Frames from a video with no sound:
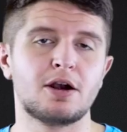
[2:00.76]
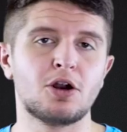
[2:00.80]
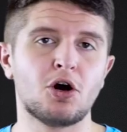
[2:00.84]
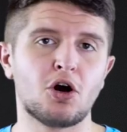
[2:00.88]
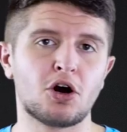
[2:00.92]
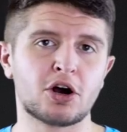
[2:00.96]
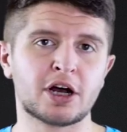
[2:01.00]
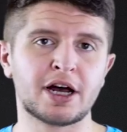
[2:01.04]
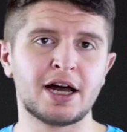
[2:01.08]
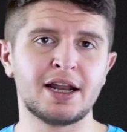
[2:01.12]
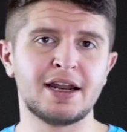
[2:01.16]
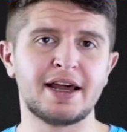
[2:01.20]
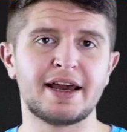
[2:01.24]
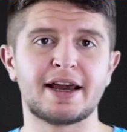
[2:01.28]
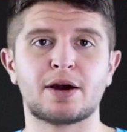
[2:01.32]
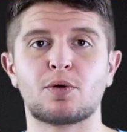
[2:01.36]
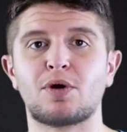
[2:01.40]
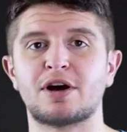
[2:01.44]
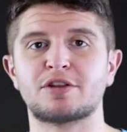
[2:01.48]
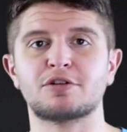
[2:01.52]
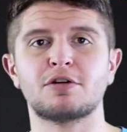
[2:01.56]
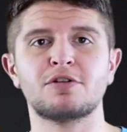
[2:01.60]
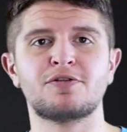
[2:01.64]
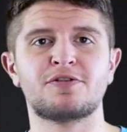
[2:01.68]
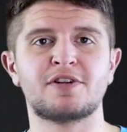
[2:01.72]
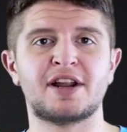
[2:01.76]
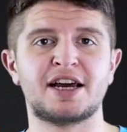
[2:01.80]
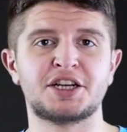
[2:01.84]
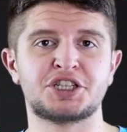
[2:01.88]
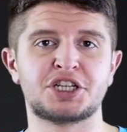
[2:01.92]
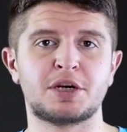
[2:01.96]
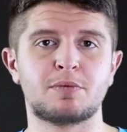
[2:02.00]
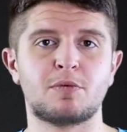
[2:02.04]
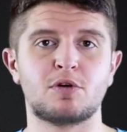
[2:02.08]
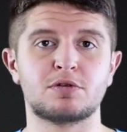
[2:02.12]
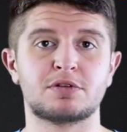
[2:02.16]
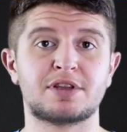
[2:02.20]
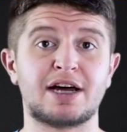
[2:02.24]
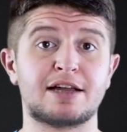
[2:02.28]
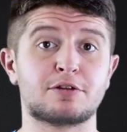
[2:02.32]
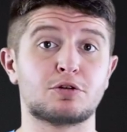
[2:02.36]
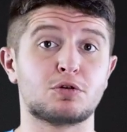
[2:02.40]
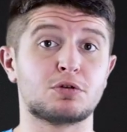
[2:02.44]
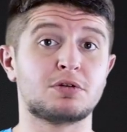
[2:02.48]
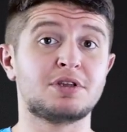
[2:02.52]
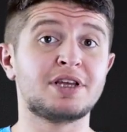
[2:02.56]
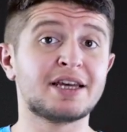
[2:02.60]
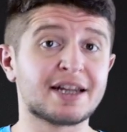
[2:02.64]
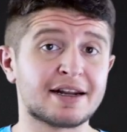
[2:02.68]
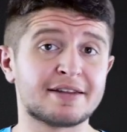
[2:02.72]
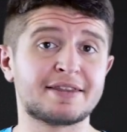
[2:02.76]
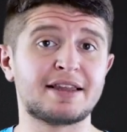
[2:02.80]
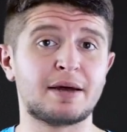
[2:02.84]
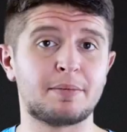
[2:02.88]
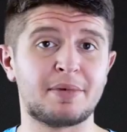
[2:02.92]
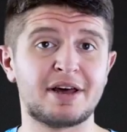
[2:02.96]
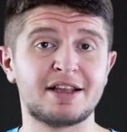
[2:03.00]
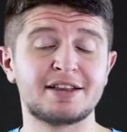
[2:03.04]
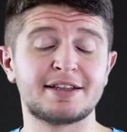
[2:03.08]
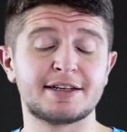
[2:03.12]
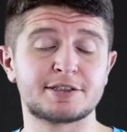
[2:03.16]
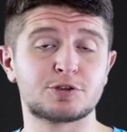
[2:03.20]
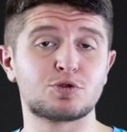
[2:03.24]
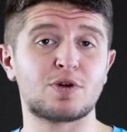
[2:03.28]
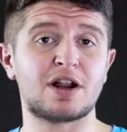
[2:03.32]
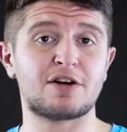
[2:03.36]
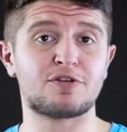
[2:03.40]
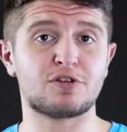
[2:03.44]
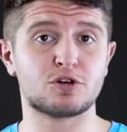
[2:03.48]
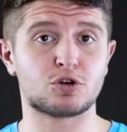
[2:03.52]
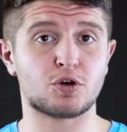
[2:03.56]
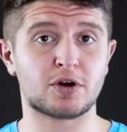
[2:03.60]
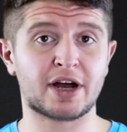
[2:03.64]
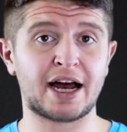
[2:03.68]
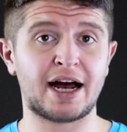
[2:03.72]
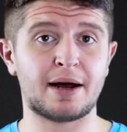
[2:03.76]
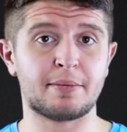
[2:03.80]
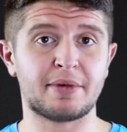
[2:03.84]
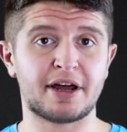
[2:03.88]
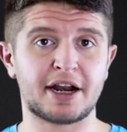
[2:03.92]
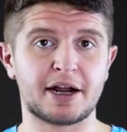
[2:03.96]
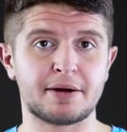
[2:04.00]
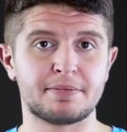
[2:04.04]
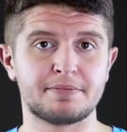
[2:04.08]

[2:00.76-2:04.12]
Local è quando il flash è montato direttamente sulla fotocamera.